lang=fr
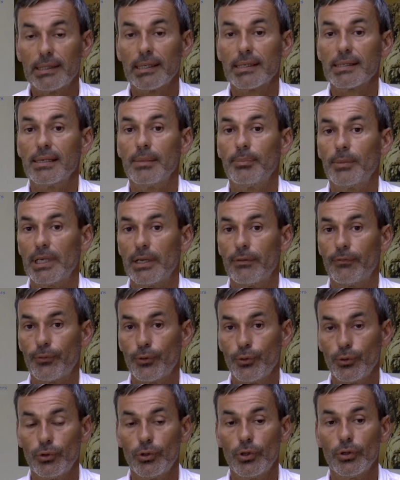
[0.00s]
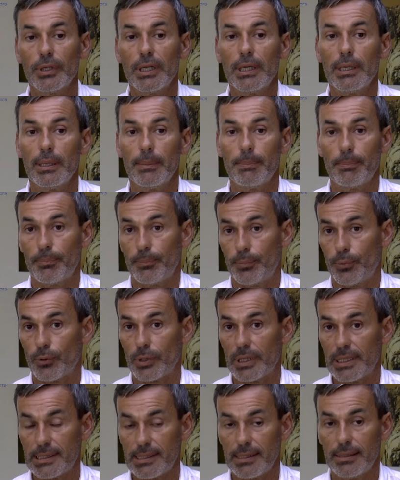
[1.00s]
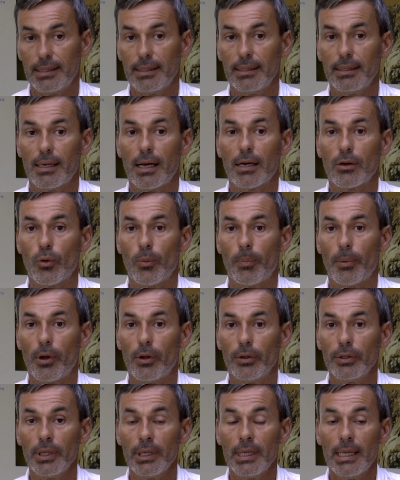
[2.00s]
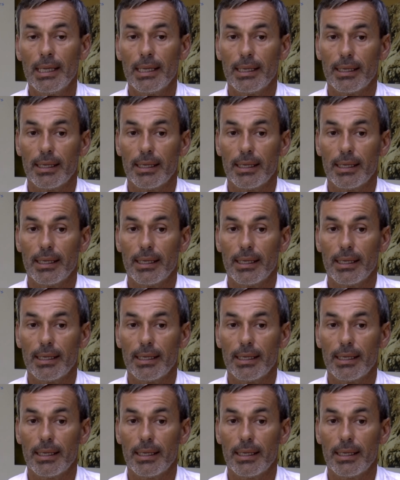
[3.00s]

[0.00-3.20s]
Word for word: intercepte les flux de données pour les aider à comprendre